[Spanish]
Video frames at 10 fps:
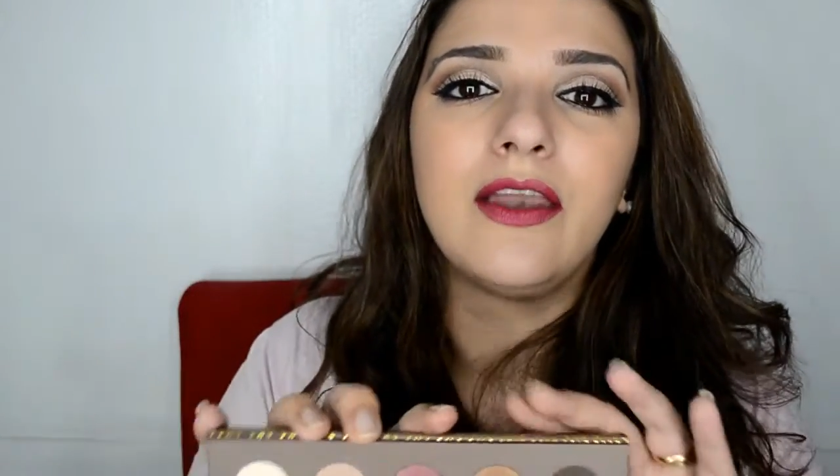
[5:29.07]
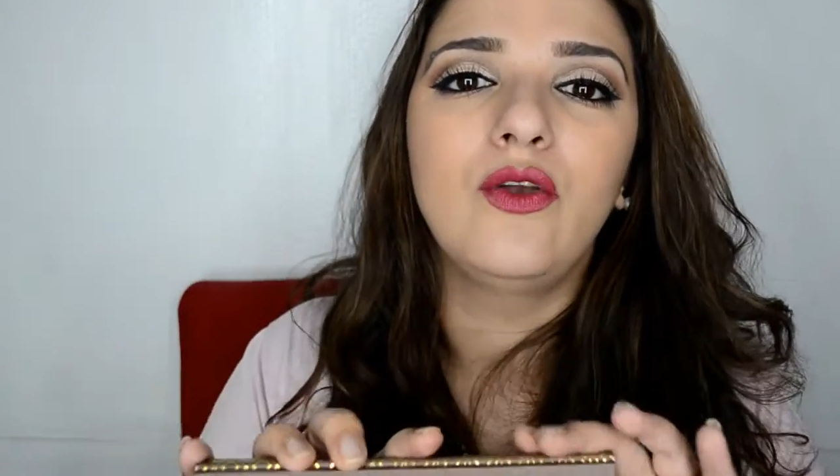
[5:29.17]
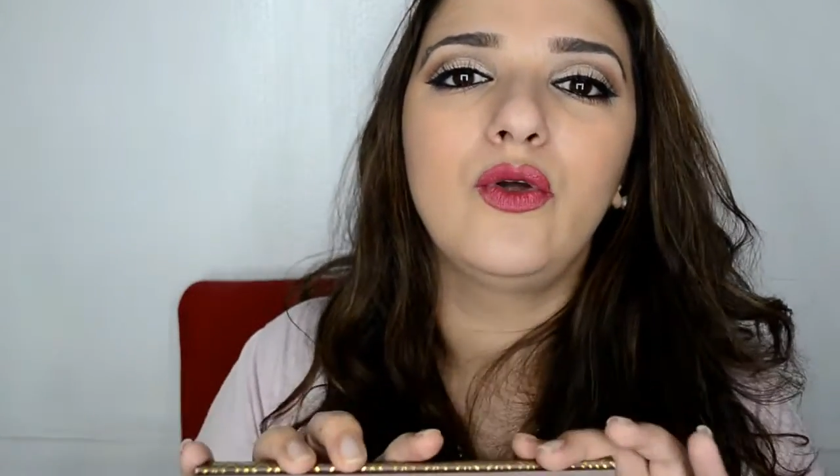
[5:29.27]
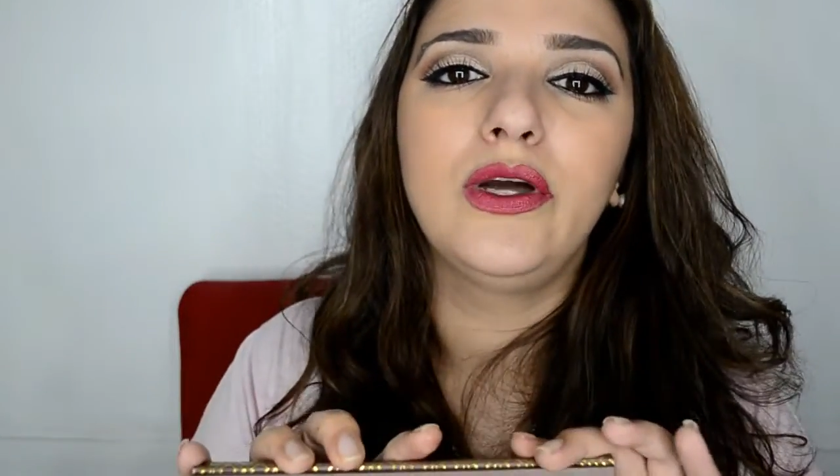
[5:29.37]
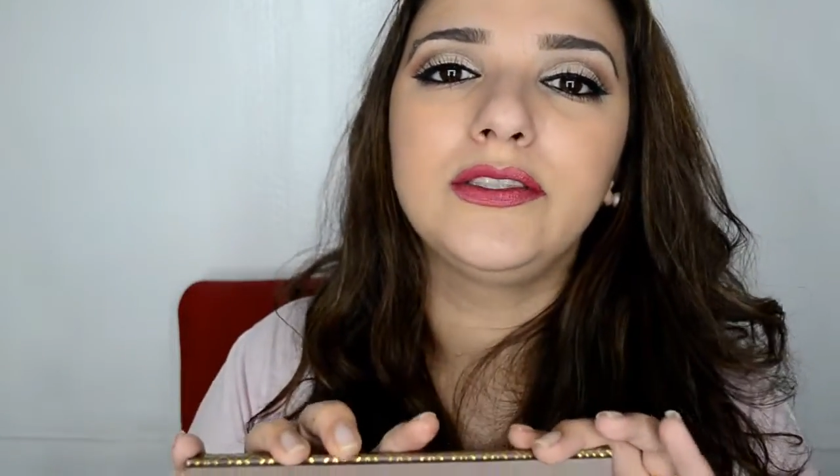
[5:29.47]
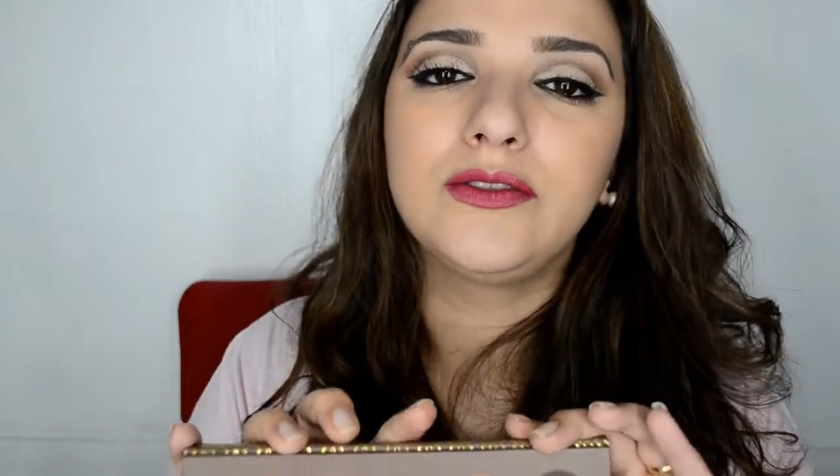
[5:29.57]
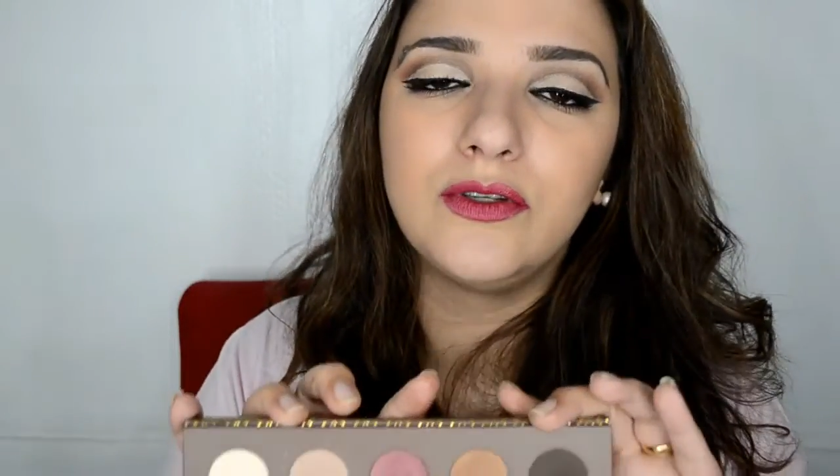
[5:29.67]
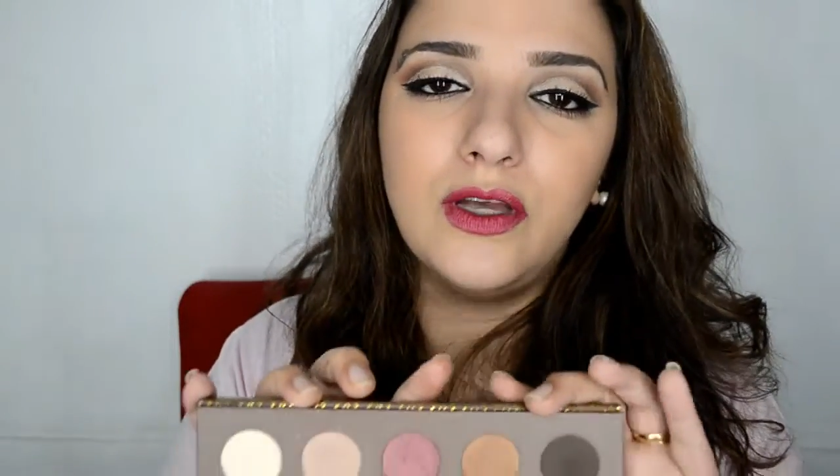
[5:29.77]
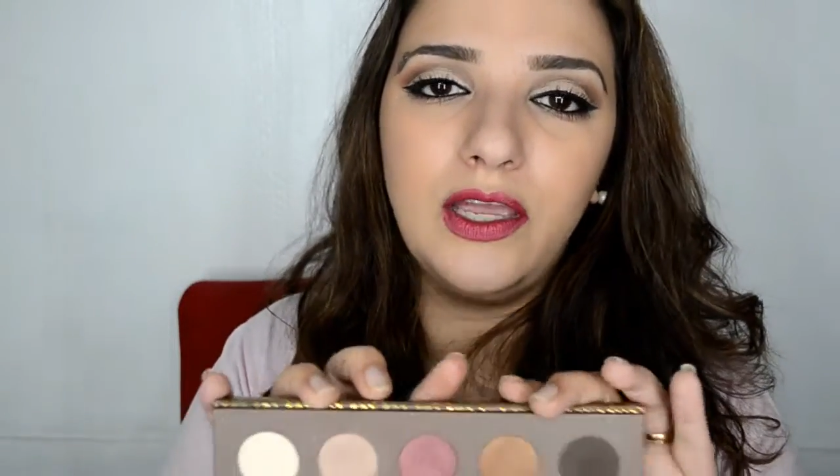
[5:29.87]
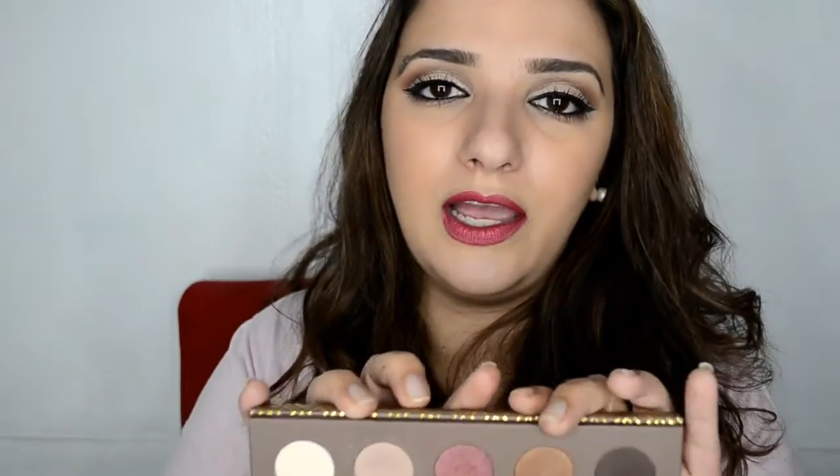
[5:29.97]
No es
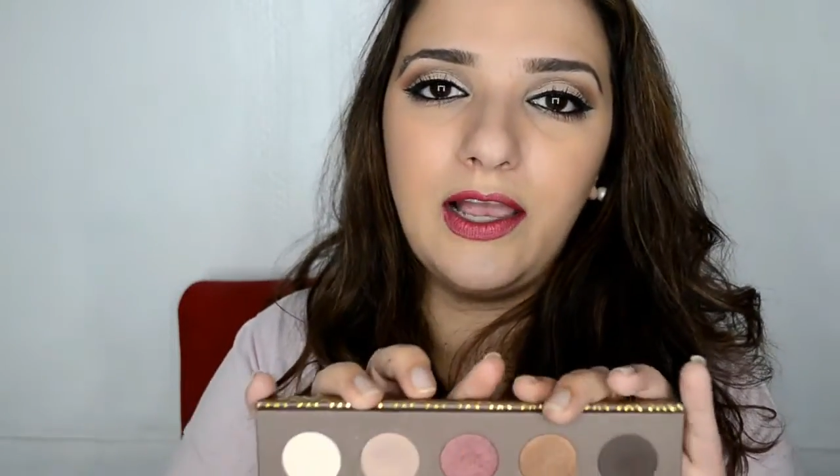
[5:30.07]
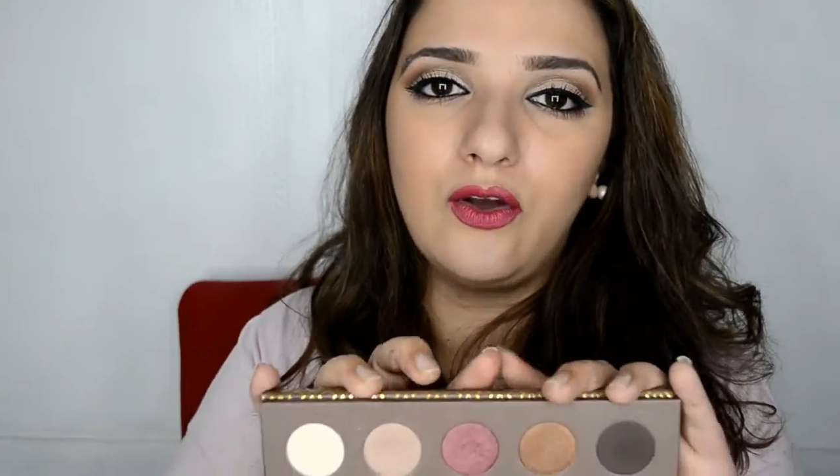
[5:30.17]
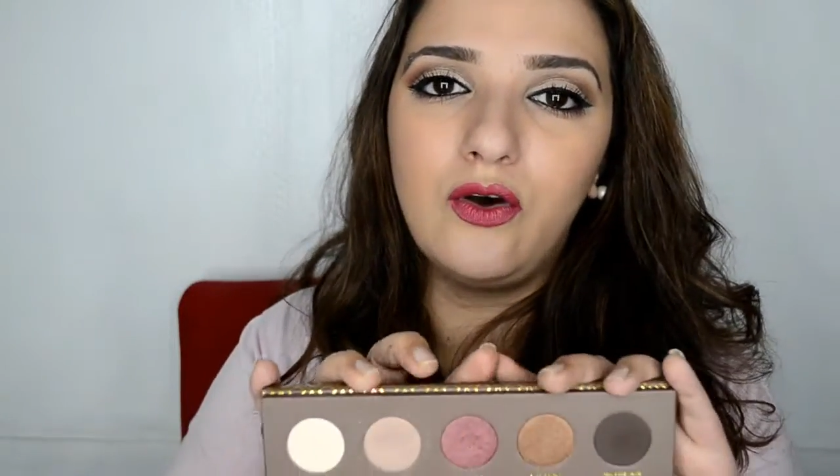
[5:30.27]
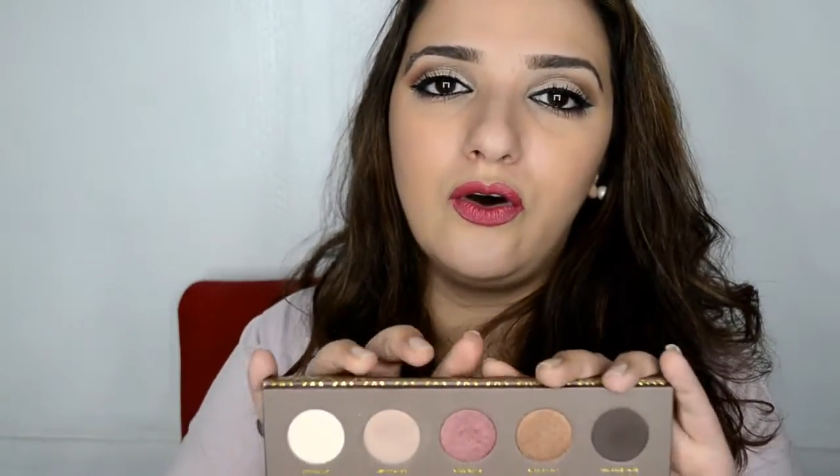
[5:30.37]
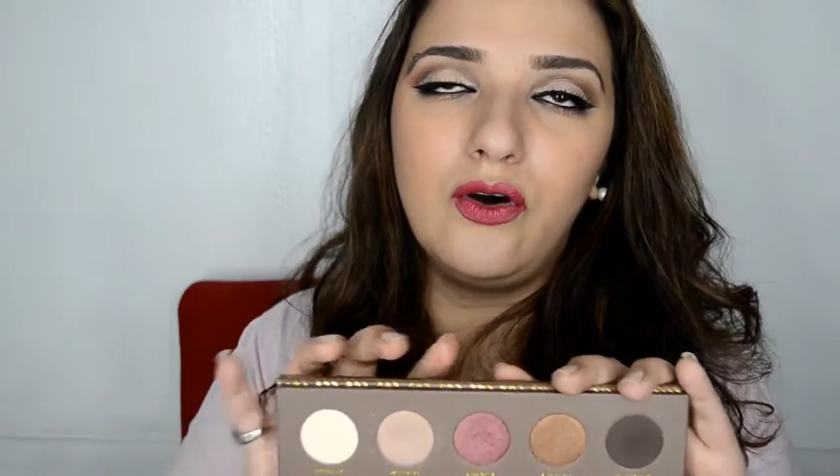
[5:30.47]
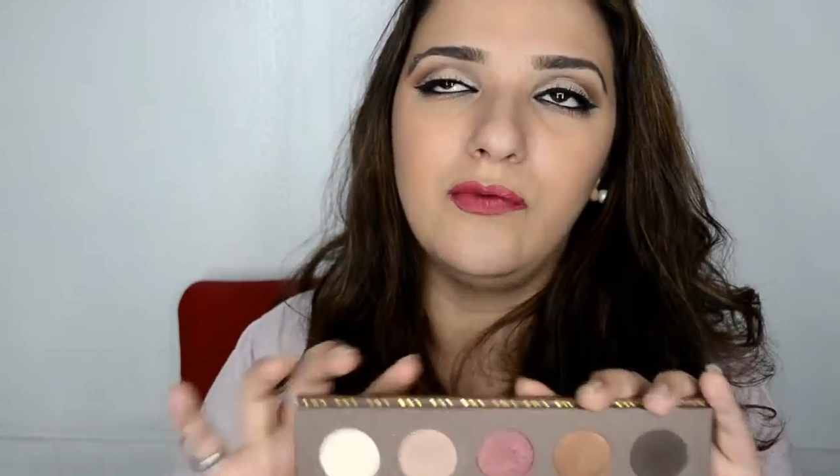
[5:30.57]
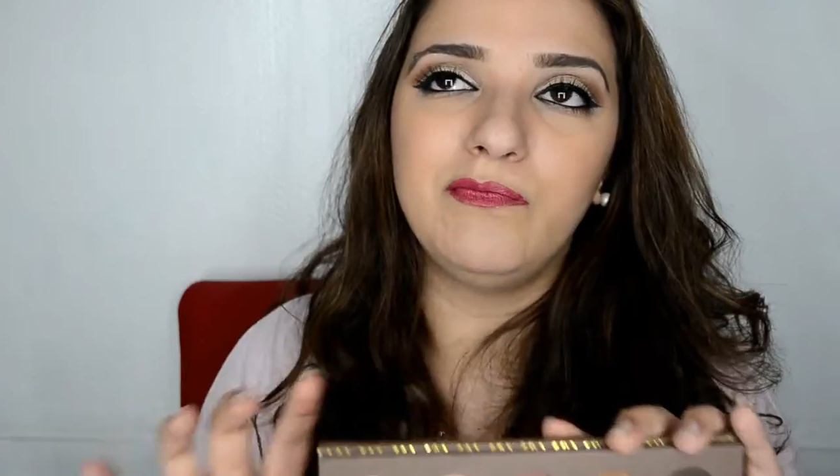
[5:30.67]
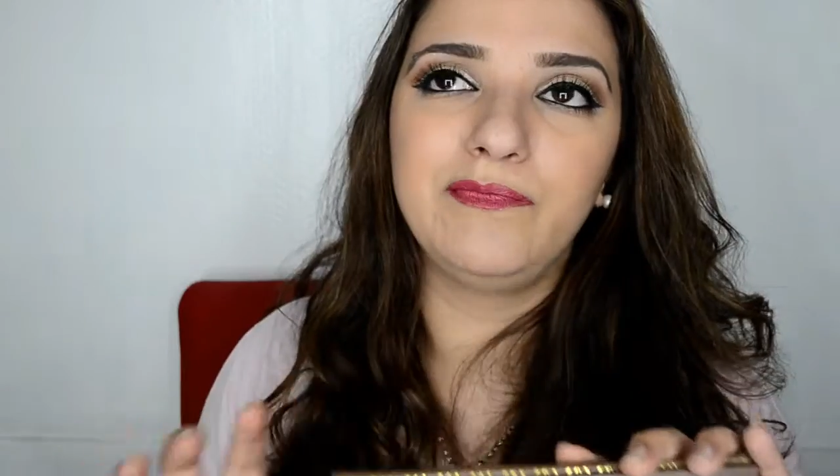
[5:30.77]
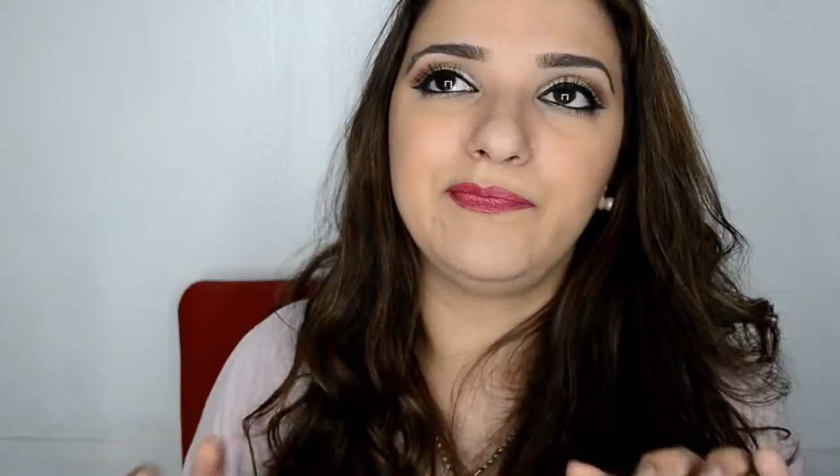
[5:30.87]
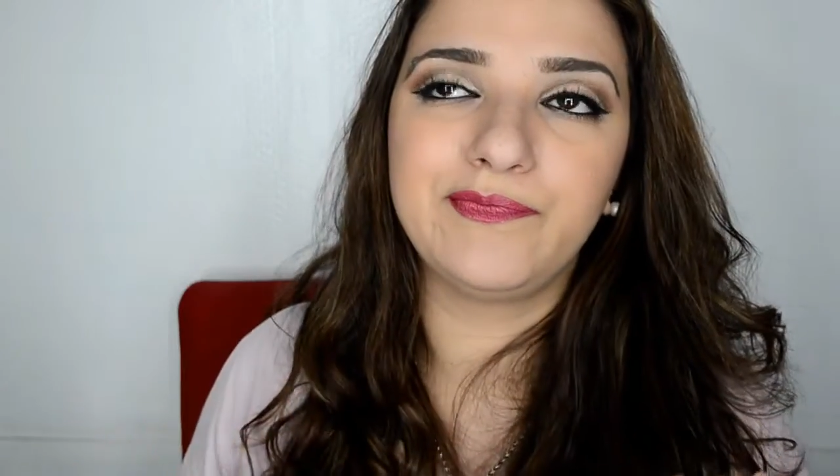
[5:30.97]
eh, algo, mm,